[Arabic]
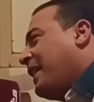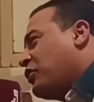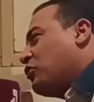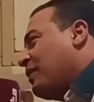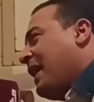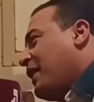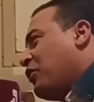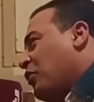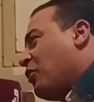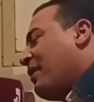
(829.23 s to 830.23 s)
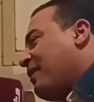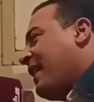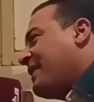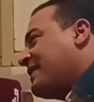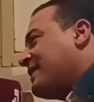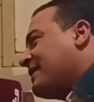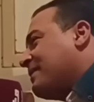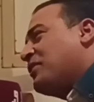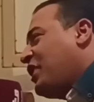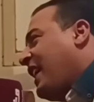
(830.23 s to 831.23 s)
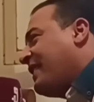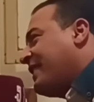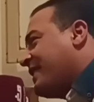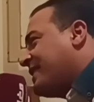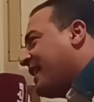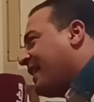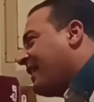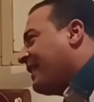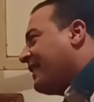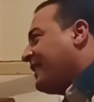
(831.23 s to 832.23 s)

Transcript: كتشوفي انه الوفاه ماشي حادثه تسير